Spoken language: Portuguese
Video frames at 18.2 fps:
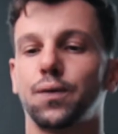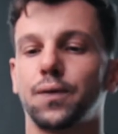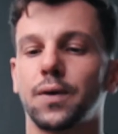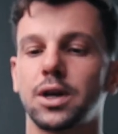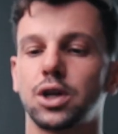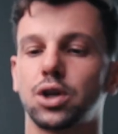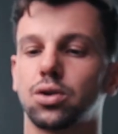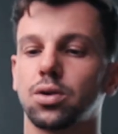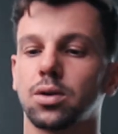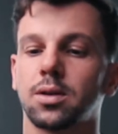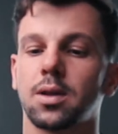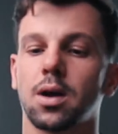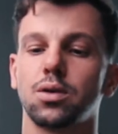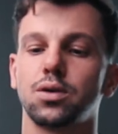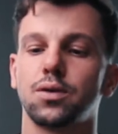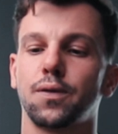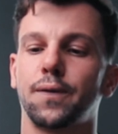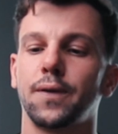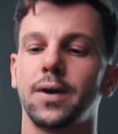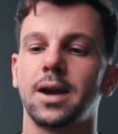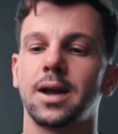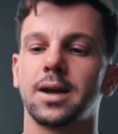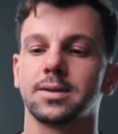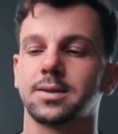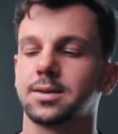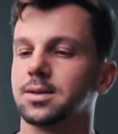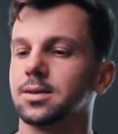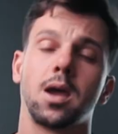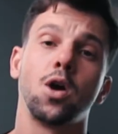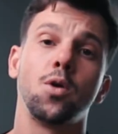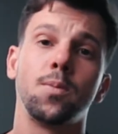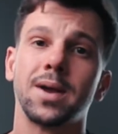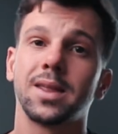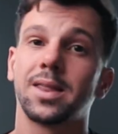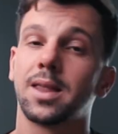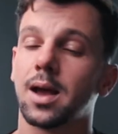faz total diferença. É
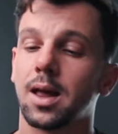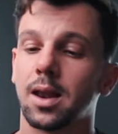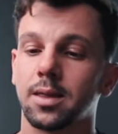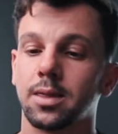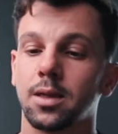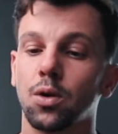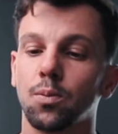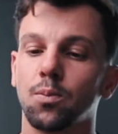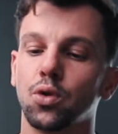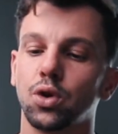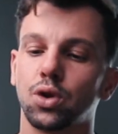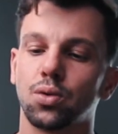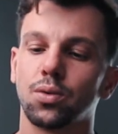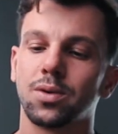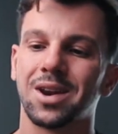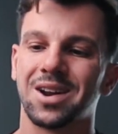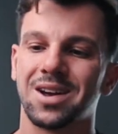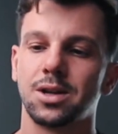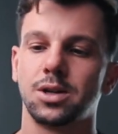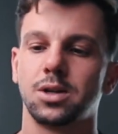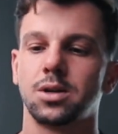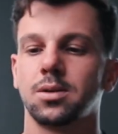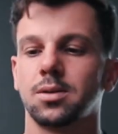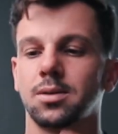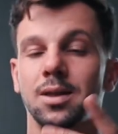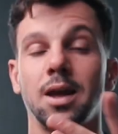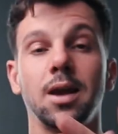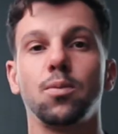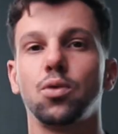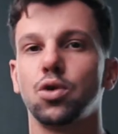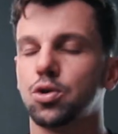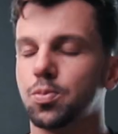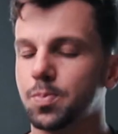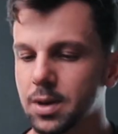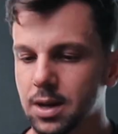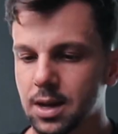uma tela não muito grande, nem
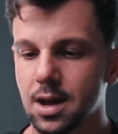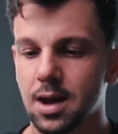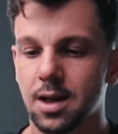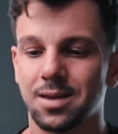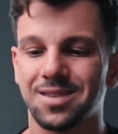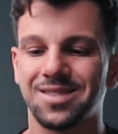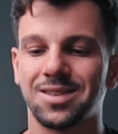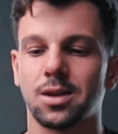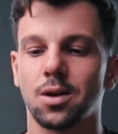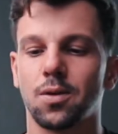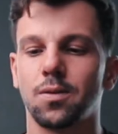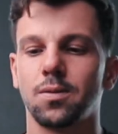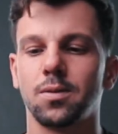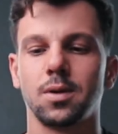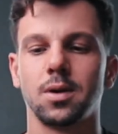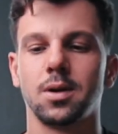muito pequena, então